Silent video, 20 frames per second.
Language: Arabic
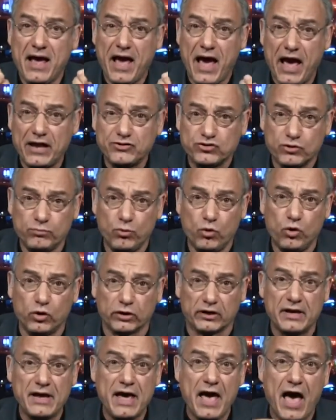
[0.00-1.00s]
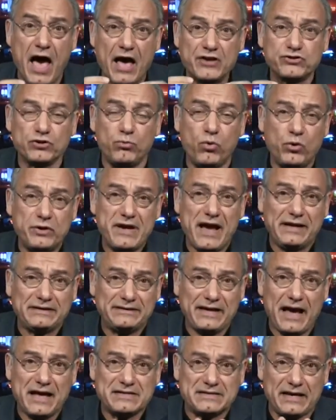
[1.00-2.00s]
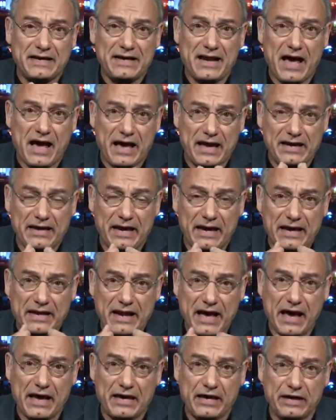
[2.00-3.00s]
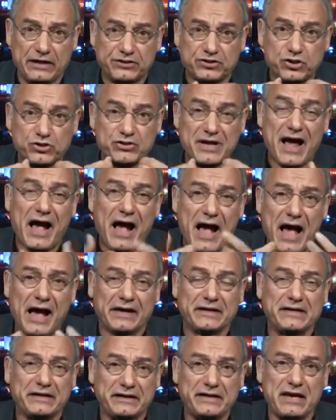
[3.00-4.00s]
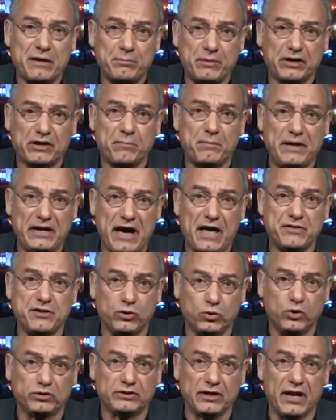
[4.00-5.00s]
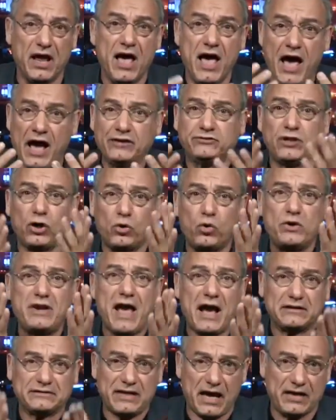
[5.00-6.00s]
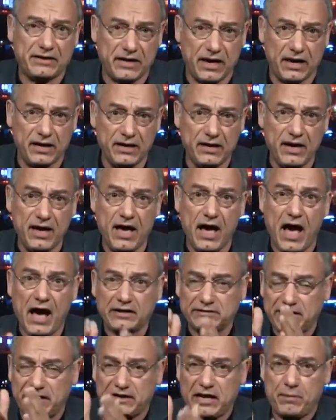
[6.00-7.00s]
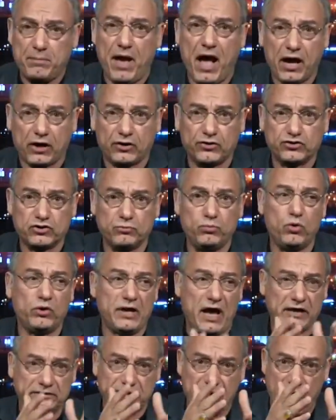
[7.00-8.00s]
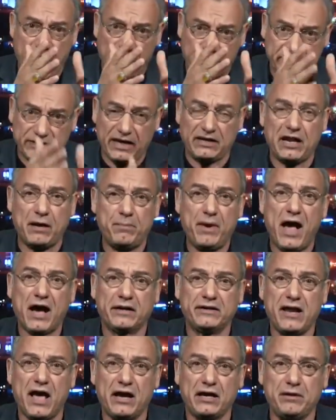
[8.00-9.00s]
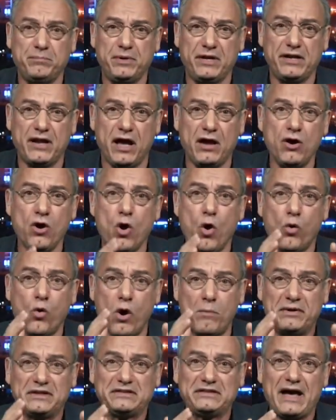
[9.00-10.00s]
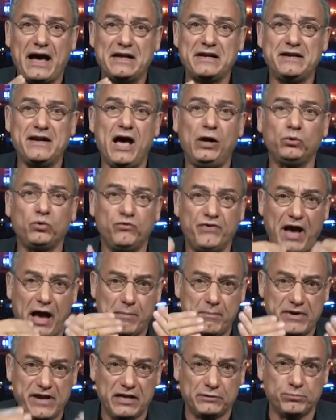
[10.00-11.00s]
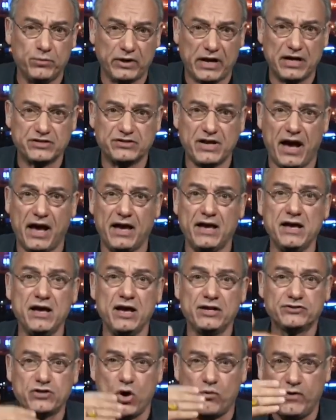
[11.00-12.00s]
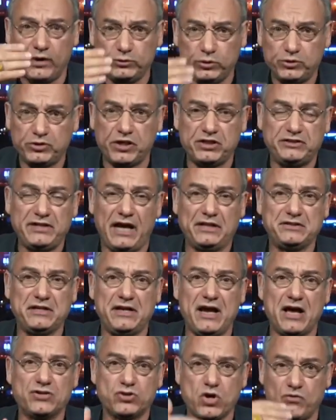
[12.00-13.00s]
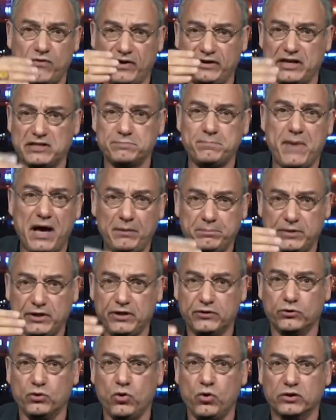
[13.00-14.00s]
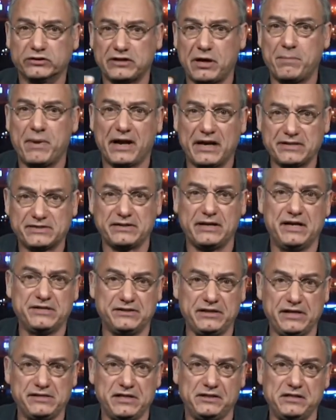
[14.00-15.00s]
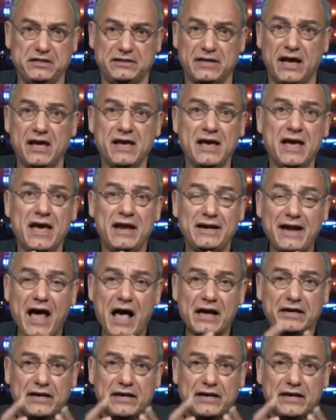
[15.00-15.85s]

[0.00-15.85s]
الجمهور، الجمهور يحتاج الى الى شجاعه حقيقيه من قبل هذه الكتل، ان تقول اخطانا، أخطأنا بحق الجمهور أخطأنا بحق ناخبينا وبالتالي نحن في عملية مراجعة سوف نجري التعديلات سوف نسمح بظهور طبقة سياسية يعني أفهم من